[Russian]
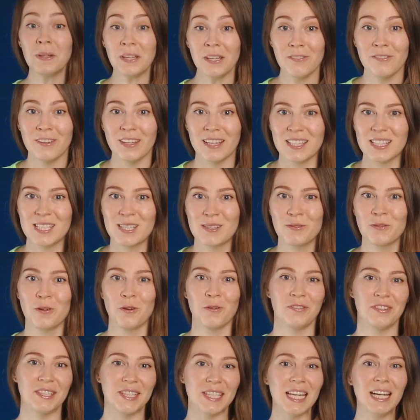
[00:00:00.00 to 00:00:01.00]

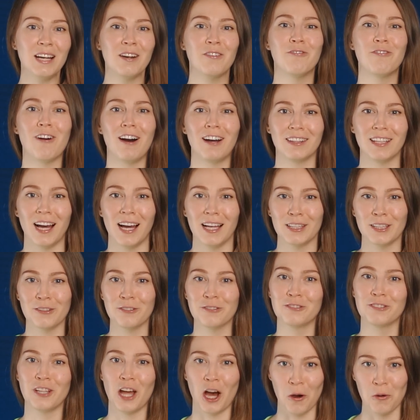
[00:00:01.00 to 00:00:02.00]
Приветствую всех
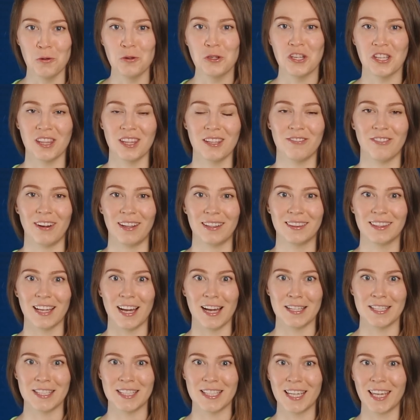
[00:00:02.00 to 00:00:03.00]
фанатов научной
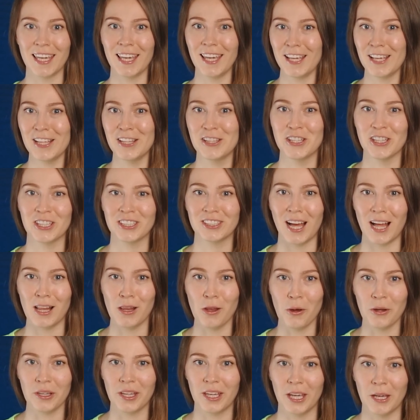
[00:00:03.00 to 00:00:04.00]
фантастики и
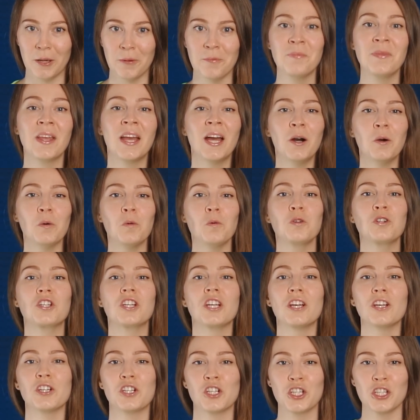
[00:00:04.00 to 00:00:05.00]
технологий!
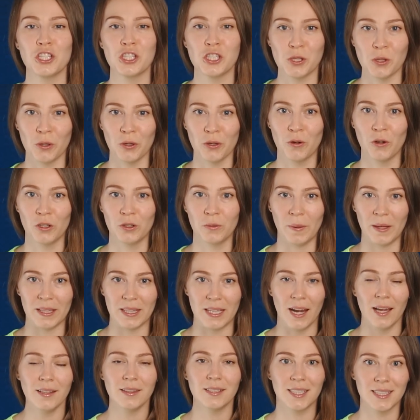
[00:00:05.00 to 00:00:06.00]
Уже шестой год
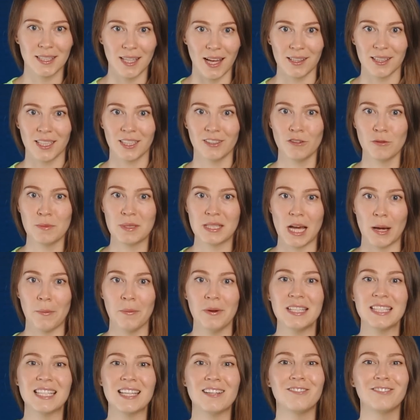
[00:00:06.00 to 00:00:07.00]
подряд к танковым
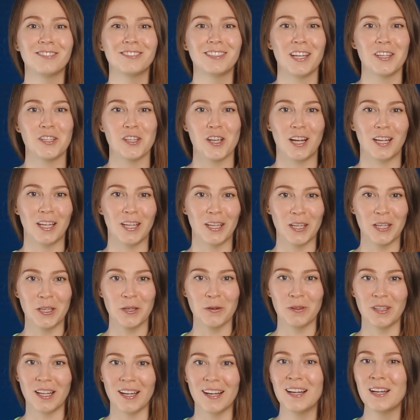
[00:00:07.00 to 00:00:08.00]
событиям в начале
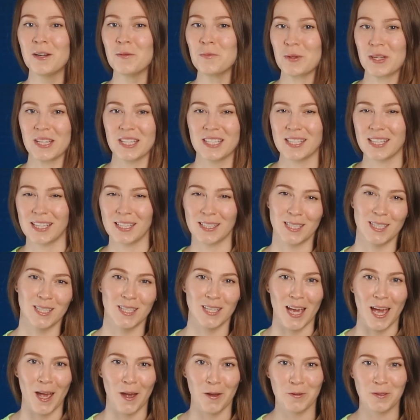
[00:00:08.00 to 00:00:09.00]
июля
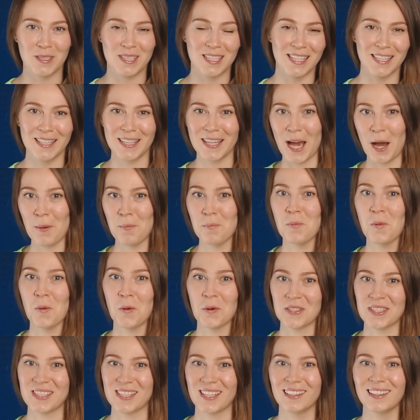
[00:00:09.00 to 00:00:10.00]
присоединяются
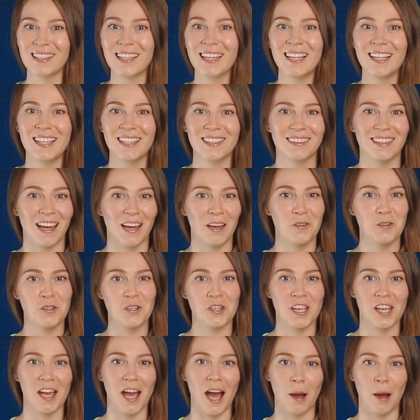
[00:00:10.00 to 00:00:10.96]
неопознанные летающие